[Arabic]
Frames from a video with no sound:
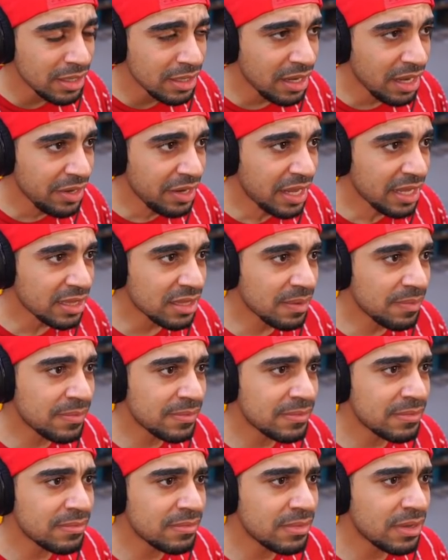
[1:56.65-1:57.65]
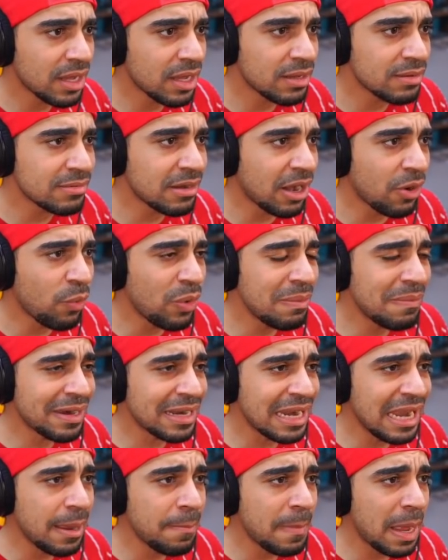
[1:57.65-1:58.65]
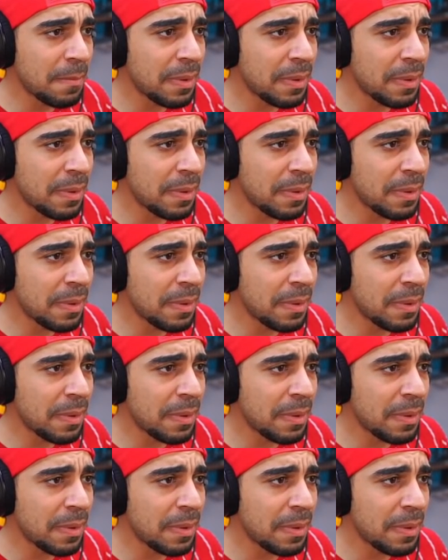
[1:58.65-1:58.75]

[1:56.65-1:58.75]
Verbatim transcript: يعني حتى اول مره العب ما